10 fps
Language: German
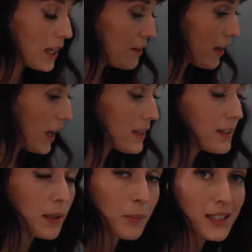Einfach
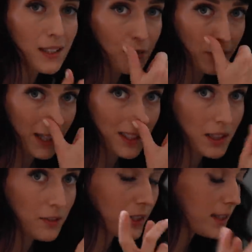alles in dem Mixer
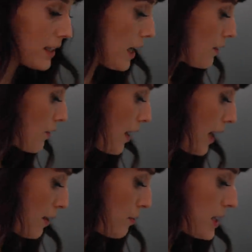fertig. Wie gesagt, wir fangen
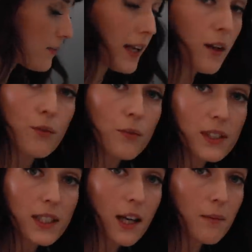an mit
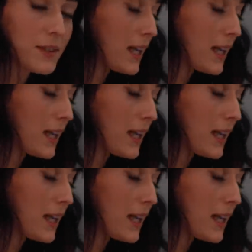250 Gramm